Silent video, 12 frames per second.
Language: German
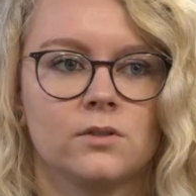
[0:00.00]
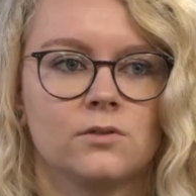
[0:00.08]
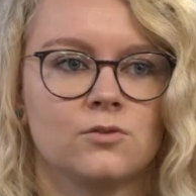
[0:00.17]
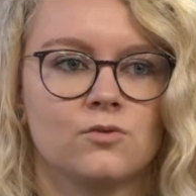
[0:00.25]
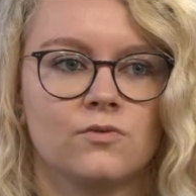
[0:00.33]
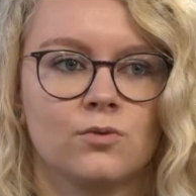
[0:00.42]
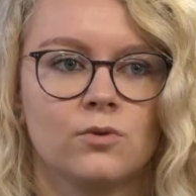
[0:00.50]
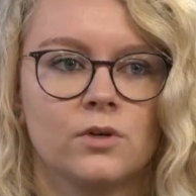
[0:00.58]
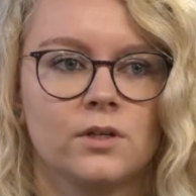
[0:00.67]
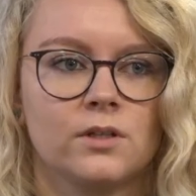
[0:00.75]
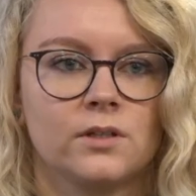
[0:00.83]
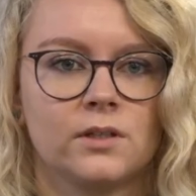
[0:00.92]
sowohl
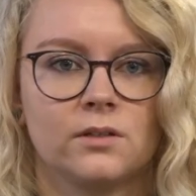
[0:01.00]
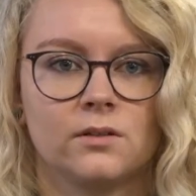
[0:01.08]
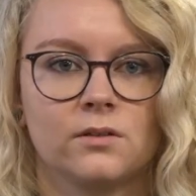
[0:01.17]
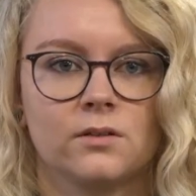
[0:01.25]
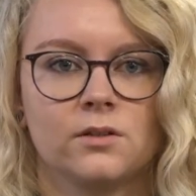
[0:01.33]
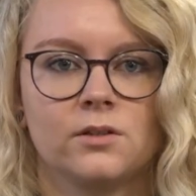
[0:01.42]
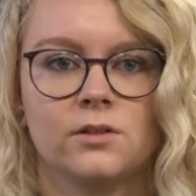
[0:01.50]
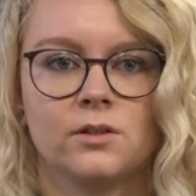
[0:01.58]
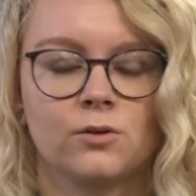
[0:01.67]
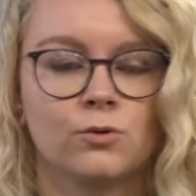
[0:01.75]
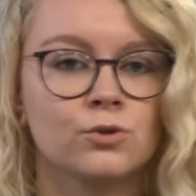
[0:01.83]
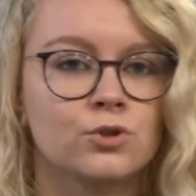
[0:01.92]
in den, äh, in
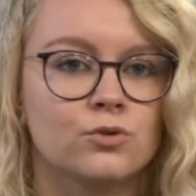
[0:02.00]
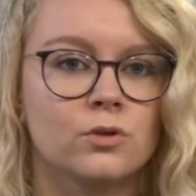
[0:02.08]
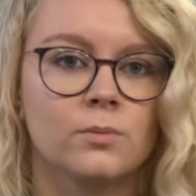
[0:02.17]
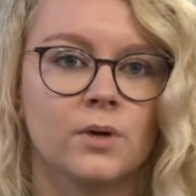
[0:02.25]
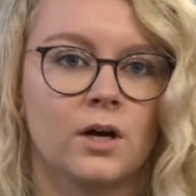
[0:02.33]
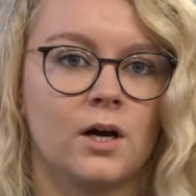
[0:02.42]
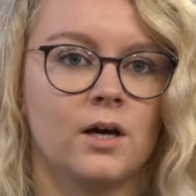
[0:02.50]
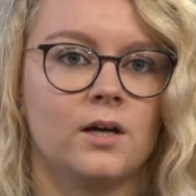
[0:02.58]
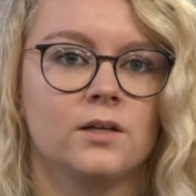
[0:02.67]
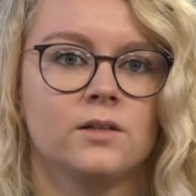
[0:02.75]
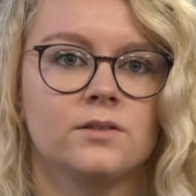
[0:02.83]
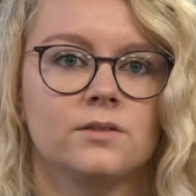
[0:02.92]
den
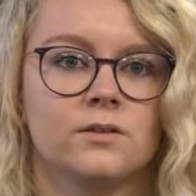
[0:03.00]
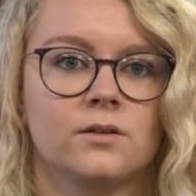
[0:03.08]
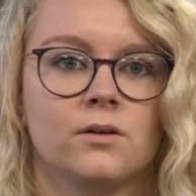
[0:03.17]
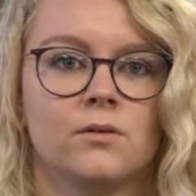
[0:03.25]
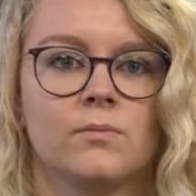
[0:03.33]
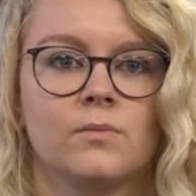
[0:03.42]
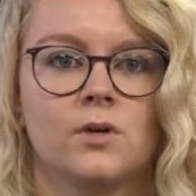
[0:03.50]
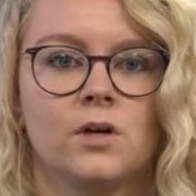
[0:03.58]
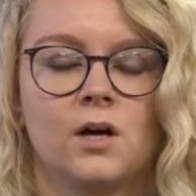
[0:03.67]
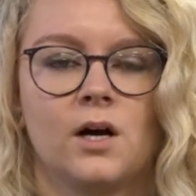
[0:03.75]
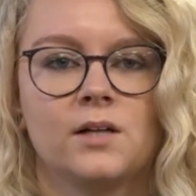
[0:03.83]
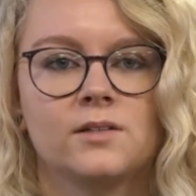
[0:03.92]
Grundschulbereich ähm,
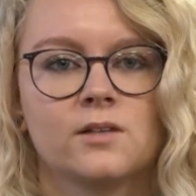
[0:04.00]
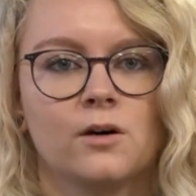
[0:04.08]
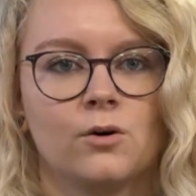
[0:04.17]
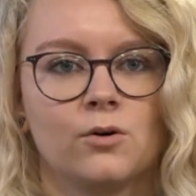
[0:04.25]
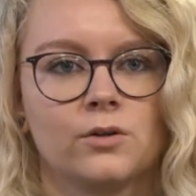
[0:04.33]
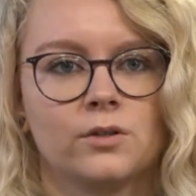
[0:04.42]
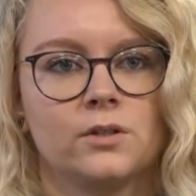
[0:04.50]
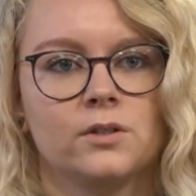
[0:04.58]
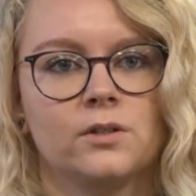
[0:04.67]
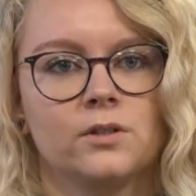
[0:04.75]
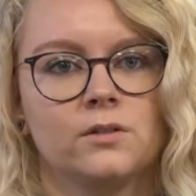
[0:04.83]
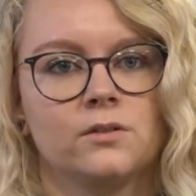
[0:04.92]
als auch
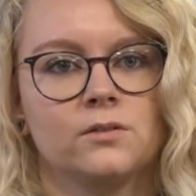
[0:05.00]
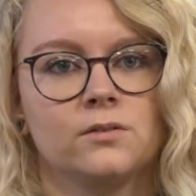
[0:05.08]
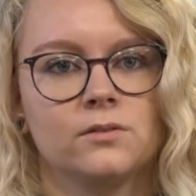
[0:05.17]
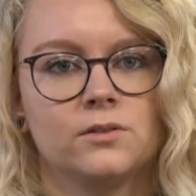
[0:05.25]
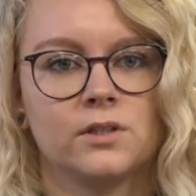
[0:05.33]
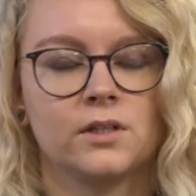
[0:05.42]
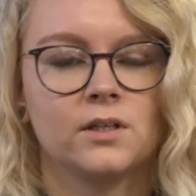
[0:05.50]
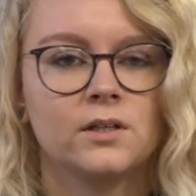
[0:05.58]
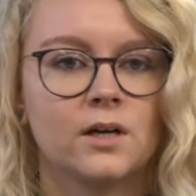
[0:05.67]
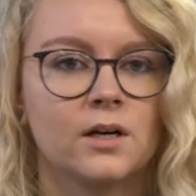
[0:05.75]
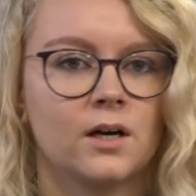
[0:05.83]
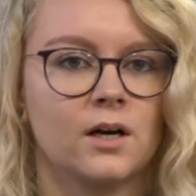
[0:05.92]
in den
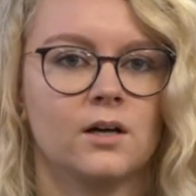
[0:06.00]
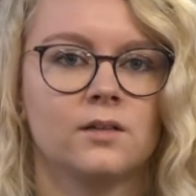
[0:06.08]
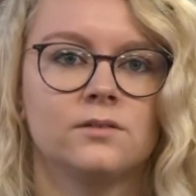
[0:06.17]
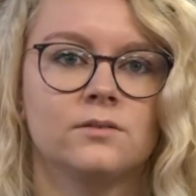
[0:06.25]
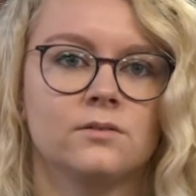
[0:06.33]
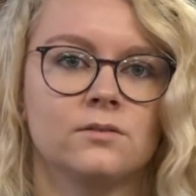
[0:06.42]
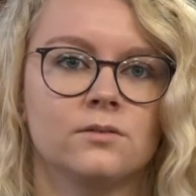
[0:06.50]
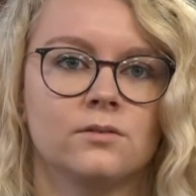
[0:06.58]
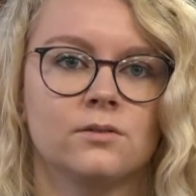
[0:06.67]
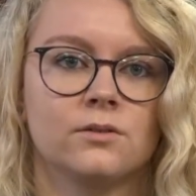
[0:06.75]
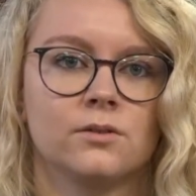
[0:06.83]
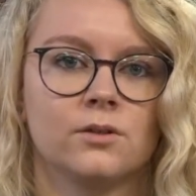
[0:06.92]

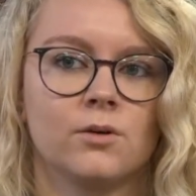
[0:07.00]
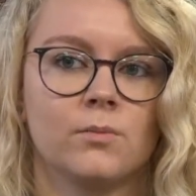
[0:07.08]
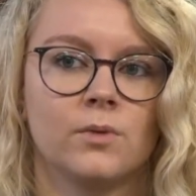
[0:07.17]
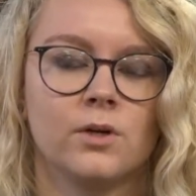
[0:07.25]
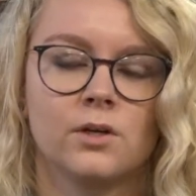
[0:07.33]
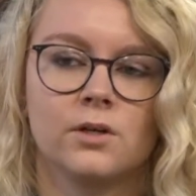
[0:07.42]
Kindergarten, ähm,